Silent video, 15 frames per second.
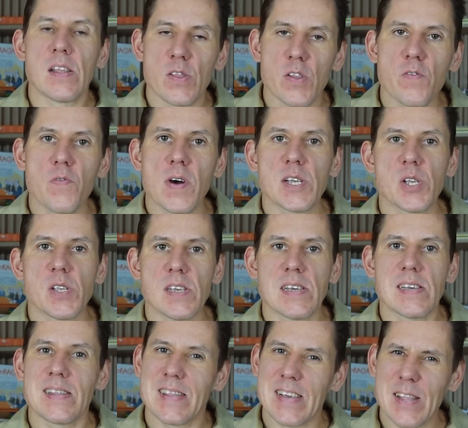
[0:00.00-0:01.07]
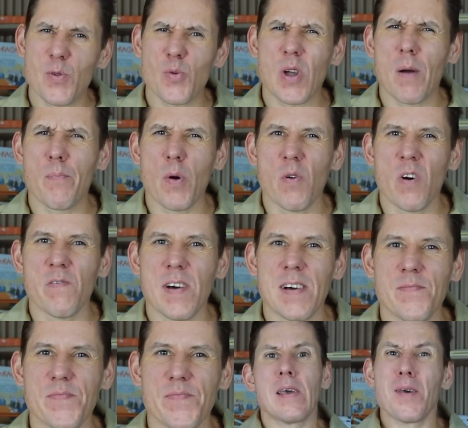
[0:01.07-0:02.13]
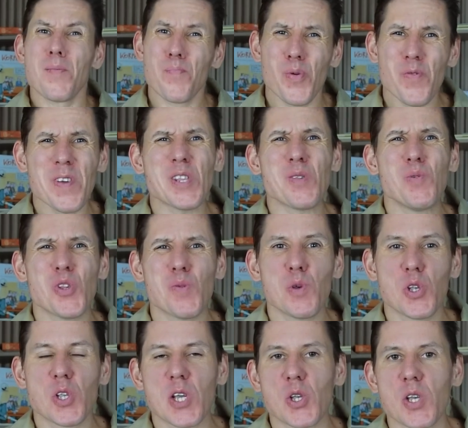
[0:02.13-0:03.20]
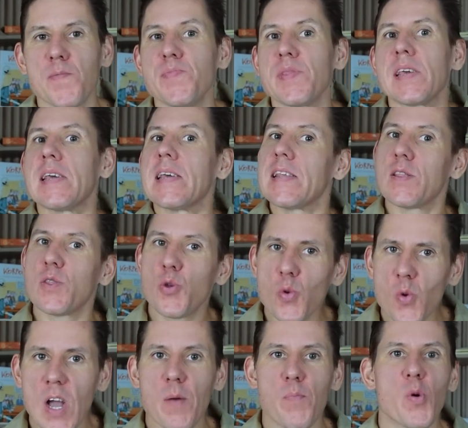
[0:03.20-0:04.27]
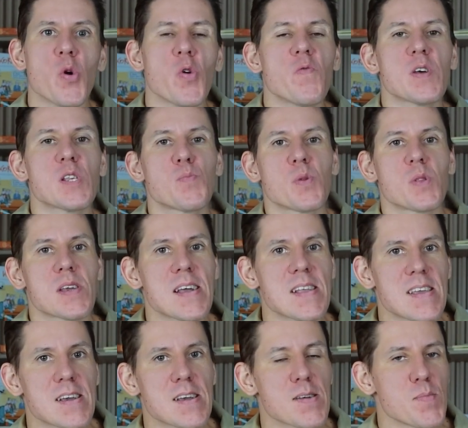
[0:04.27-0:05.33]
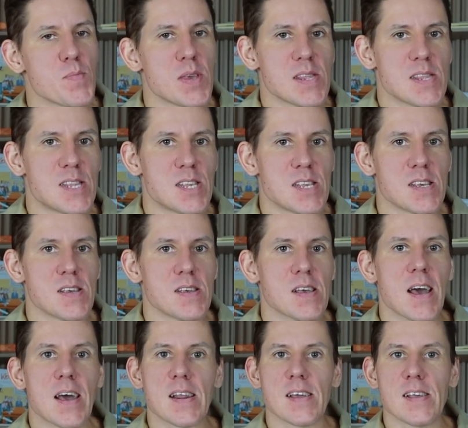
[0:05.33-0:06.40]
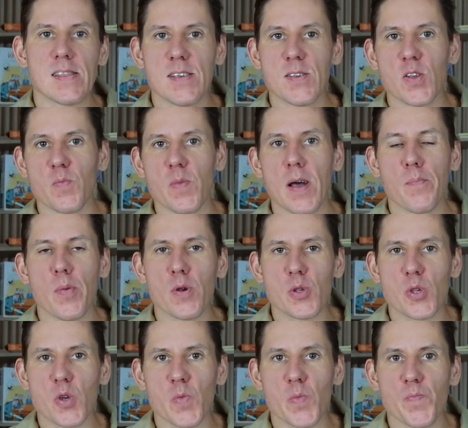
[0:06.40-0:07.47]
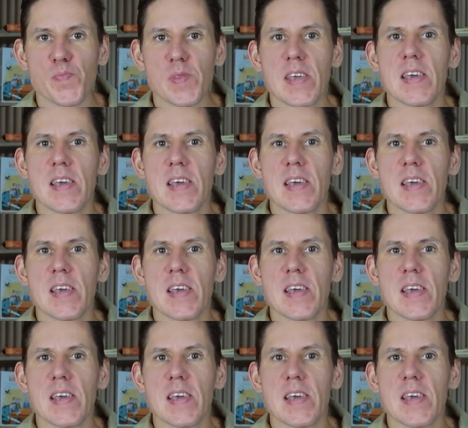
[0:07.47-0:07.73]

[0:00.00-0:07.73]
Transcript: No właśnie, ta druga połowa. Powiedzmy sobie szczerze, druga połowa spotkania między Argentyną a Polską